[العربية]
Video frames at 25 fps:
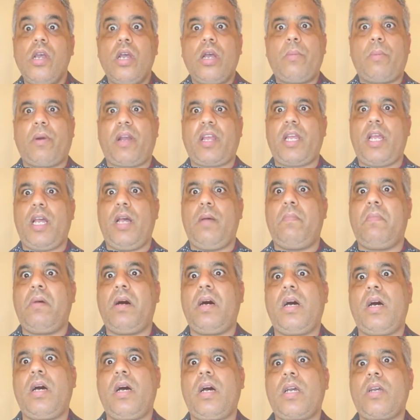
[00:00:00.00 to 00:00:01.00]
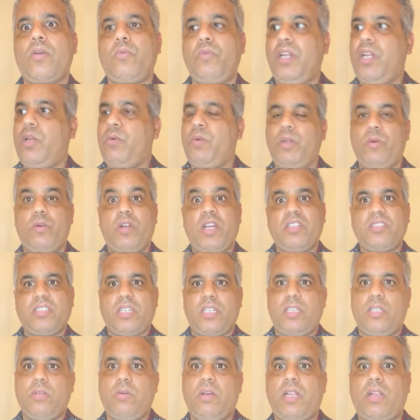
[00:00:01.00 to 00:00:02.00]
بغى يحماق ويلي ويلي وكانت
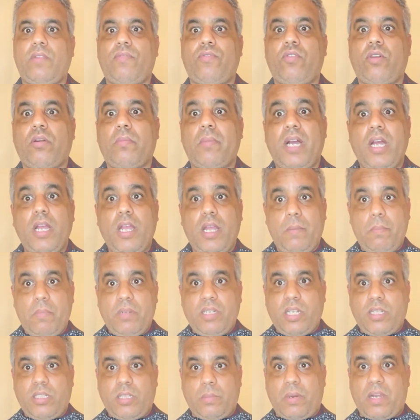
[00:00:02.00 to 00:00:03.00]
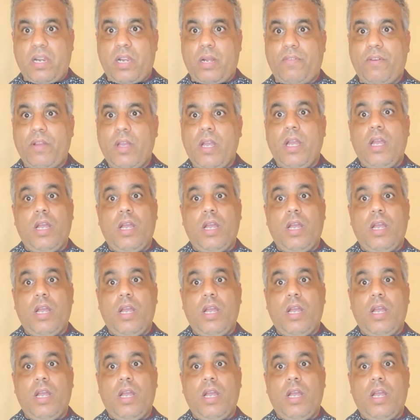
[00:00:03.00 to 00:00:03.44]
عندي واحد الفورمه مازال دابا